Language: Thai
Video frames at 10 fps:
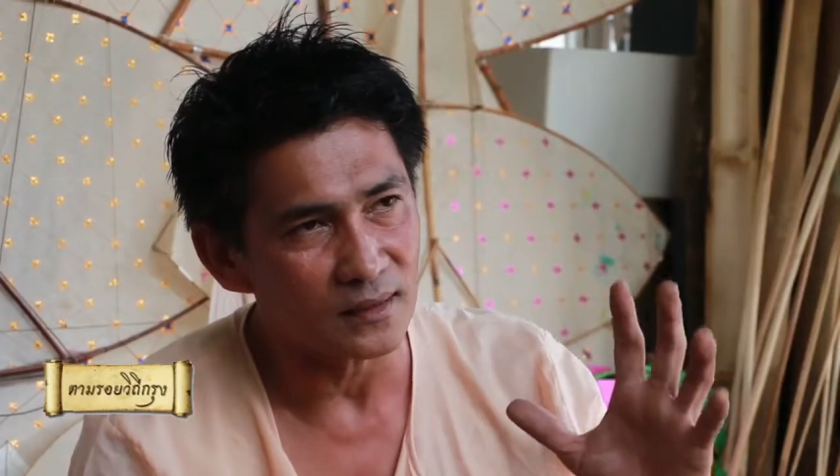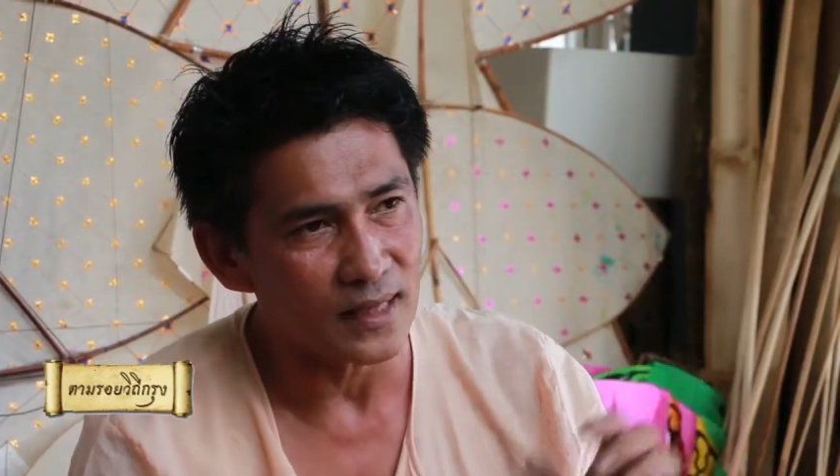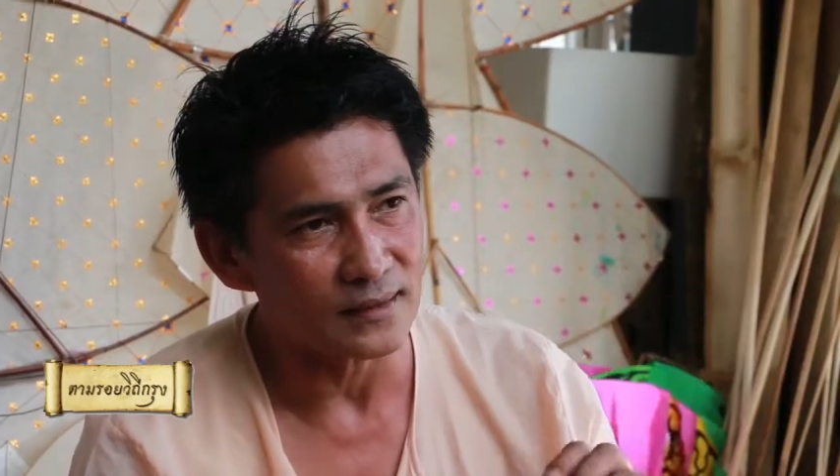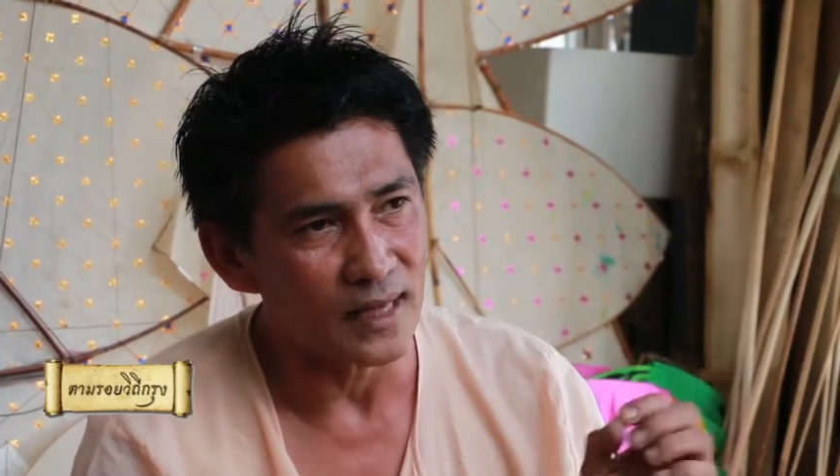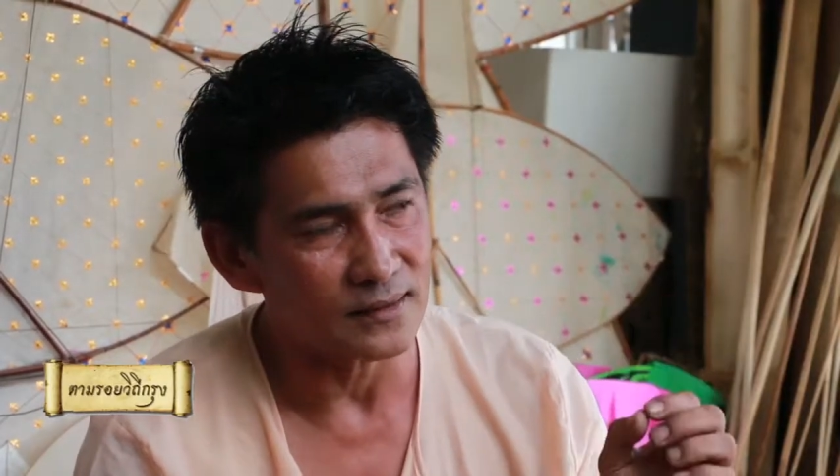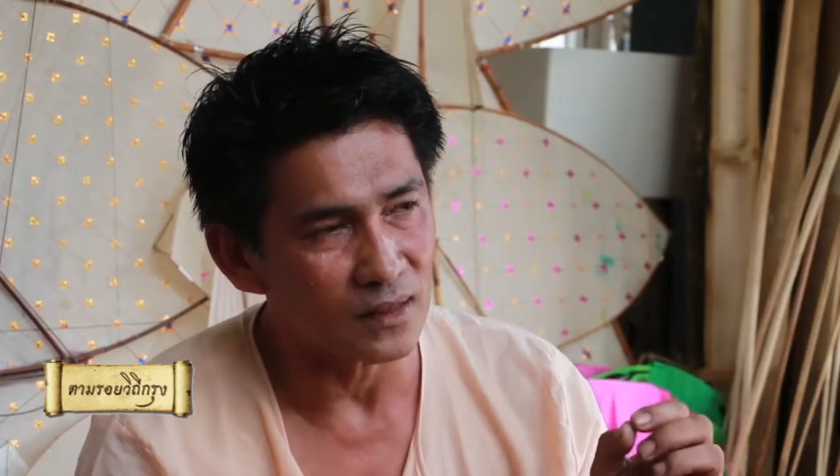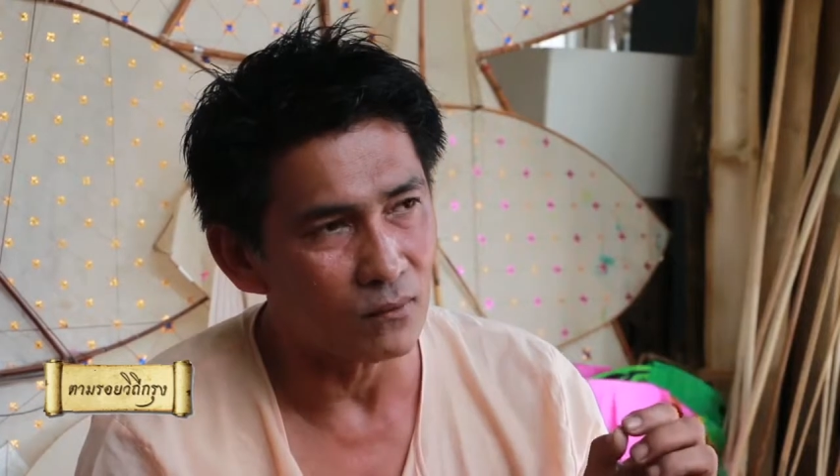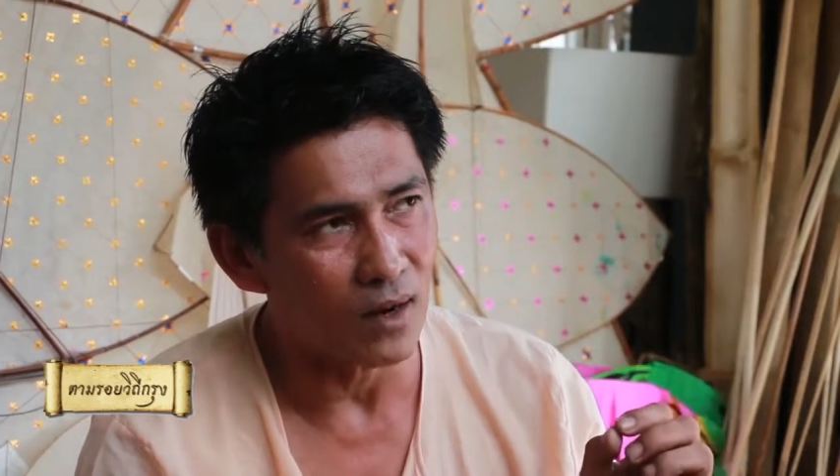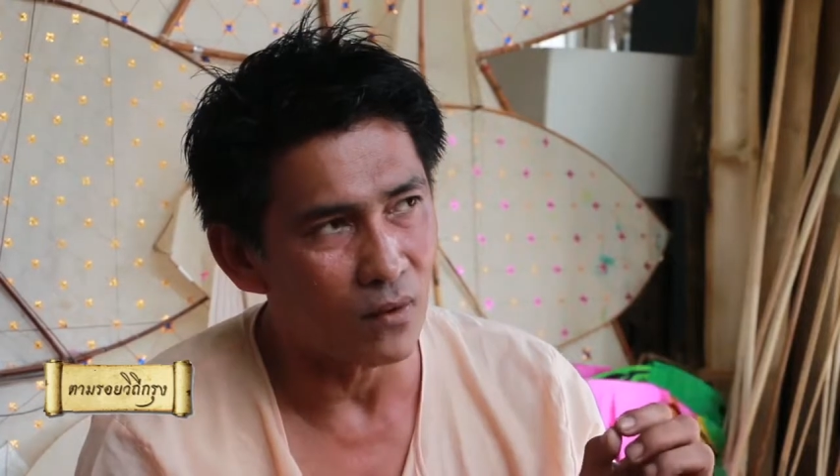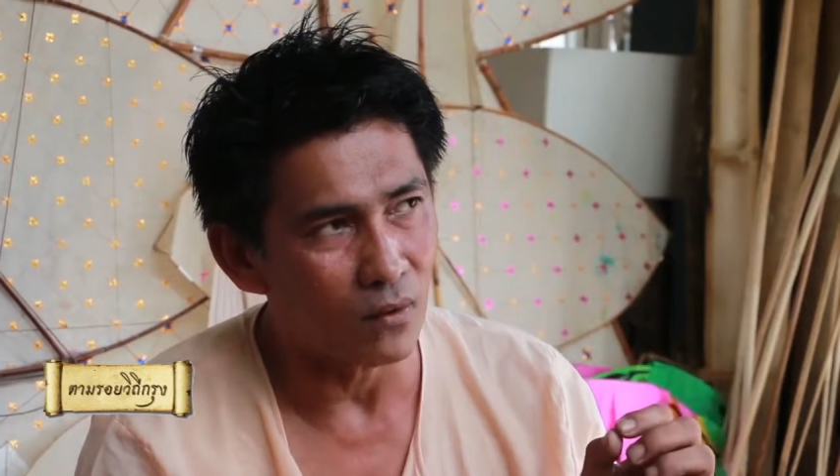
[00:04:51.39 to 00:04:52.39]
แตกต่างจาก
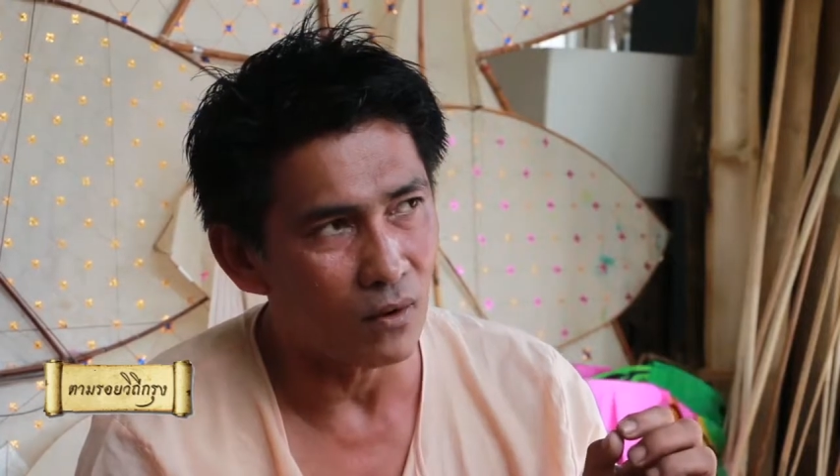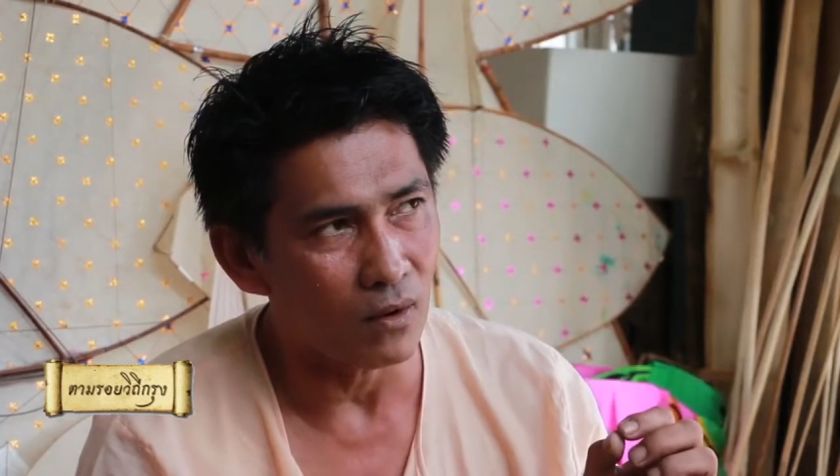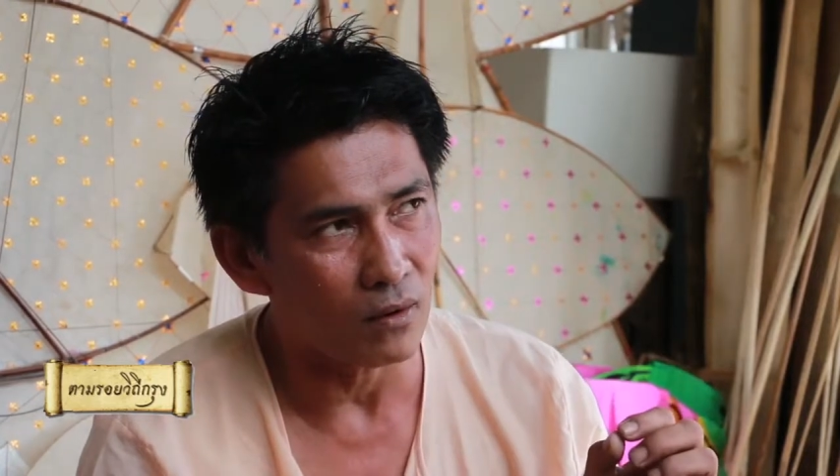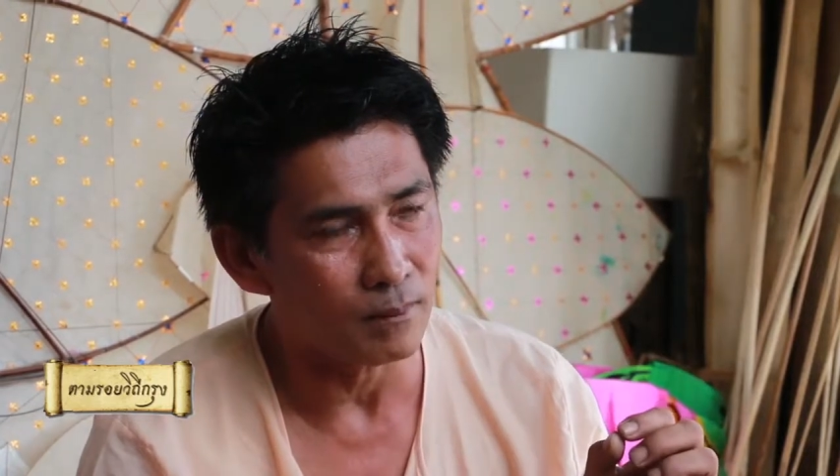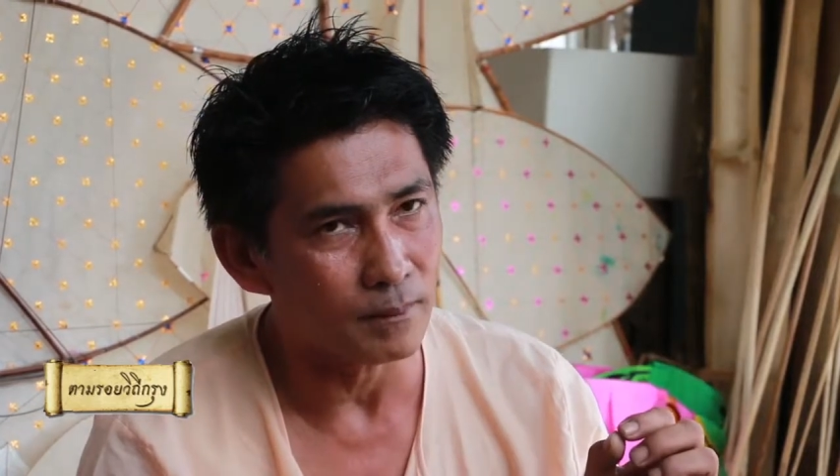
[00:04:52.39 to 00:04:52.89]
ว่าวของ